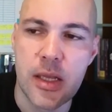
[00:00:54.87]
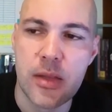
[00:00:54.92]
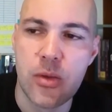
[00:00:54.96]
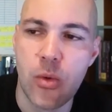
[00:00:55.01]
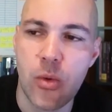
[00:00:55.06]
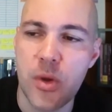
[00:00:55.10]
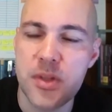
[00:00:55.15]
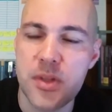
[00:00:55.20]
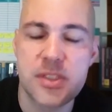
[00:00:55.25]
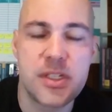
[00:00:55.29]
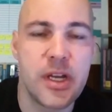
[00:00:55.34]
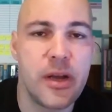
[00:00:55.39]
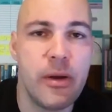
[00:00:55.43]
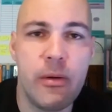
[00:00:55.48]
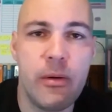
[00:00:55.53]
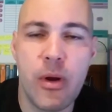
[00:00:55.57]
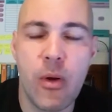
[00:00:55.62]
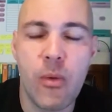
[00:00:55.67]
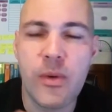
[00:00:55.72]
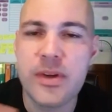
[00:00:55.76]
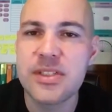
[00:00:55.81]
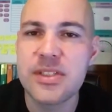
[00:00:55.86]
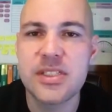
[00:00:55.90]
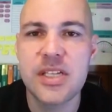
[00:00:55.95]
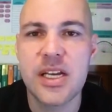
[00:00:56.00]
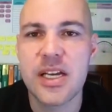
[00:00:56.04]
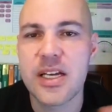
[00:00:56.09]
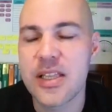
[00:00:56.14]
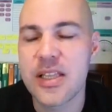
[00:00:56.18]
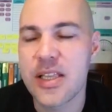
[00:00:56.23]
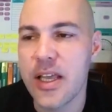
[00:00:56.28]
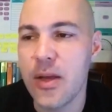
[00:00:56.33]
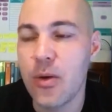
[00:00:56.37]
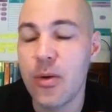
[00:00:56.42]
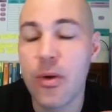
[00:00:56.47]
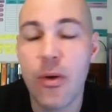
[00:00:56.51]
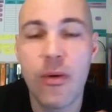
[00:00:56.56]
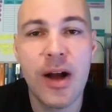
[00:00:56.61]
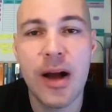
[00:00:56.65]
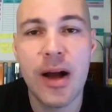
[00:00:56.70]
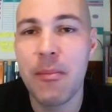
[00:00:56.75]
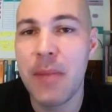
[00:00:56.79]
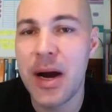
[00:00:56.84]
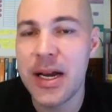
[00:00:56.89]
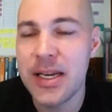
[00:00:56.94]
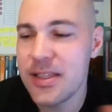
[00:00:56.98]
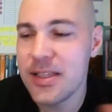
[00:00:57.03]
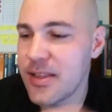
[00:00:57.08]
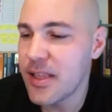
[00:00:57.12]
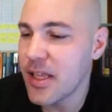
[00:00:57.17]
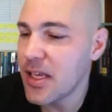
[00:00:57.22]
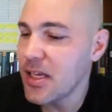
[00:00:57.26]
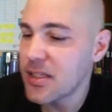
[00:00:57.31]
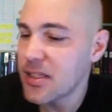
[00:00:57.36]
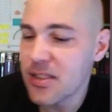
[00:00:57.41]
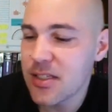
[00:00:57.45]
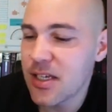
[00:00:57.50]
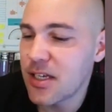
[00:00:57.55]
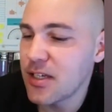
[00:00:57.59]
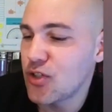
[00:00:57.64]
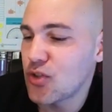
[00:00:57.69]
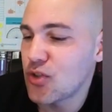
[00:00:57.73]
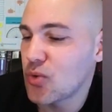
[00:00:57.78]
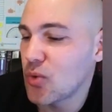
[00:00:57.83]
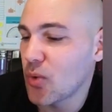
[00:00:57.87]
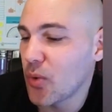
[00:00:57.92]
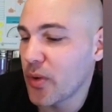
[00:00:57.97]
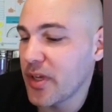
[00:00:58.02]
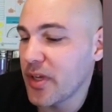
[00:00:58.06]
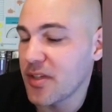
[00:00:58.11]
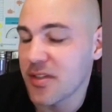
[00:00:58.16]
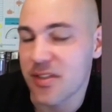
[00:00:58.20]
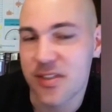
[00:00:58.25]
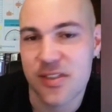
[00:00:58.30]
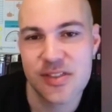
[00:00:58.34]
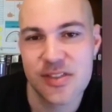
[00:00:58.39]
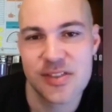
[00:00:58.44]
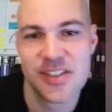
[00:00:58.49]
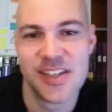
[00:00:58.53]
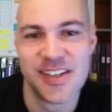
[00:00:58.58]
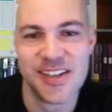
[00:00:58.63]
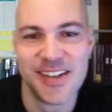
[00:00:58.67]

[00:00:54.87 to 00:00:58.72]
Nossa, eu não acertei, eu não gabaritei as questões.